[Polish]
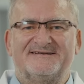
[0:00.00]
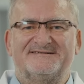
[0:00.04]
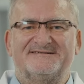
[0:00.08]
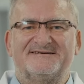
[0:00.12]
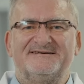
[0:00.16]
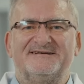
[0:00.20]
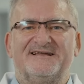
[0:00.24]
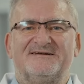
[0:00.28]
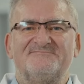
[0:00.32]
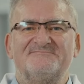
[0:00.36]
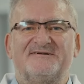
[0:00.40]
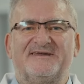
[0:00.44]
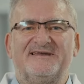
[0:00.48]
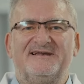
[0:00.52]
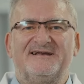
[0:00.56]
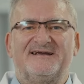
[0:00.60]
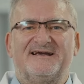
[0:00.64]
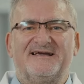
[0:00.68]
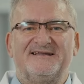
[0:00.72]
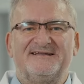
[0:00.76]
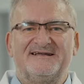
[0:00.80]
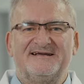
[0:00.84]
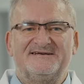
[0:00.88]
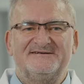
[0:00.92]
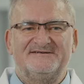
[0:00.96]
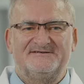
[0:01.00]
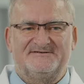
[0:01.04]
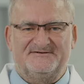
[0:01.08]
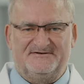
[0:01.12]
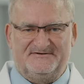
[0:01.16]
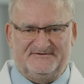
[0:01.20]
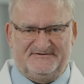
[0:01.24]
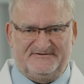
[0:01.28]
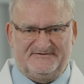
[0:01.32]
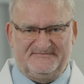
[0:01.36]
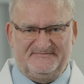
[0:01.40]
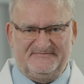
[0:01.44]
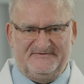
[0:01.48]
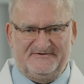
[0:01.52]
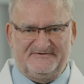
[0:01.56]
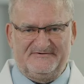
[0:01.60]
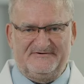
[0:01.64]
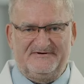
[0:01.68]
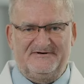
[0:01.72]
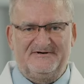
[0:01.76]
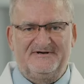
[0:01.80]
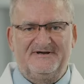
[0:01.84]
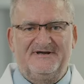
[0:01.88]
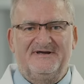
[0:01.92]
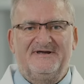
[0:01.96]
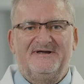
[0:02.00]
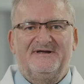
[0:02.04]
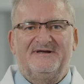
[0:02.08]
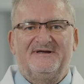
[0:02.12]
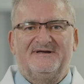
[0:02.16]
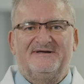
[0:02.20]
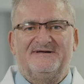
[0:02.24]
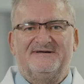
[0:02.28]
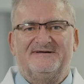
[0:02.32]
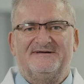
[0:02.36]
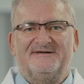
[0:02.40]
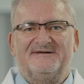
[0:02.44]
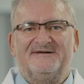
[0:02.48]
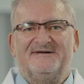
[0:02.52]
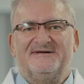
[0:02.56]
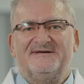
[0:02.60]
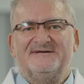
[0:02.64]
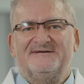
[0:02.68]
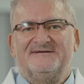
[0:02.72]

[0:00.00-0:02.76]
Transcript: czyli tam kilkanaście osób było e,